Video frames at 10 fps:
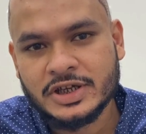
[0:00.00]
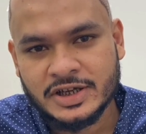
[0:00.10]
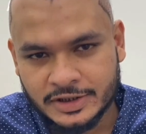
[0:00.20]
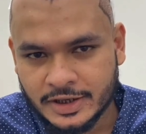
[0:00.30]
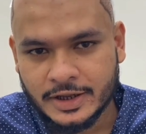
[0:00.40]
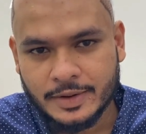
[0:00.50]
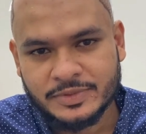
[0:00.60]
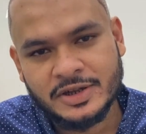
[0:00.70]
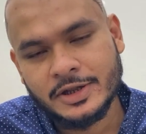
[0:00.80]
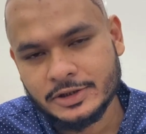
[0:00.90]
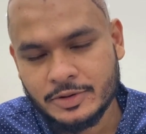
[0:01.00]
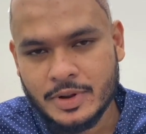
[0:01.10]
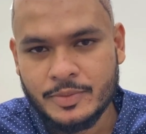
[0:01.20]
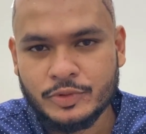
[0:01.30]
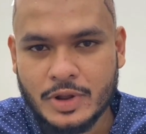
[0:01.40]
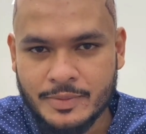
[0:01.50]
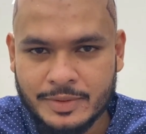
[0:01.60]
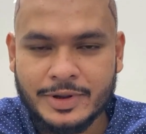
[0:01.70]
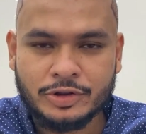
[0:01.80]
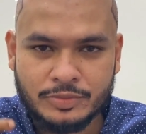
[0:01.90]
চ্যানেল থেকে আপনারা দেখতে পাবেন আমি
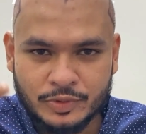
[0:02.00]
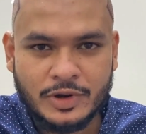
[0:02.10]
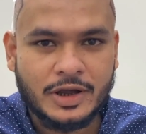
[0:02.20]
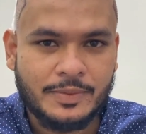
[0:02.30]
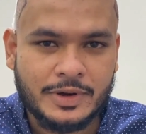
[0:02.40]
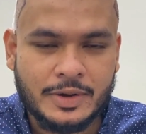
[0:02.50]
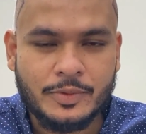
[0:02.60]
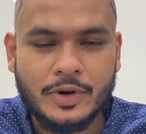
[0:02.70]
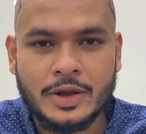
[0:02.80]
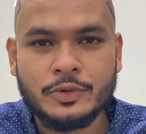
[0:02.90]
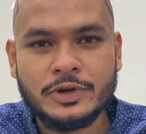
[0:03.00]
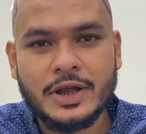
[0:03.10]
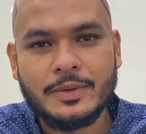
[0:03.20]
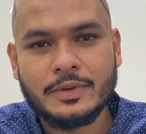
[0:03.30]
আমার মাধ্যমে ওনাকে পাঠাবো আর উনি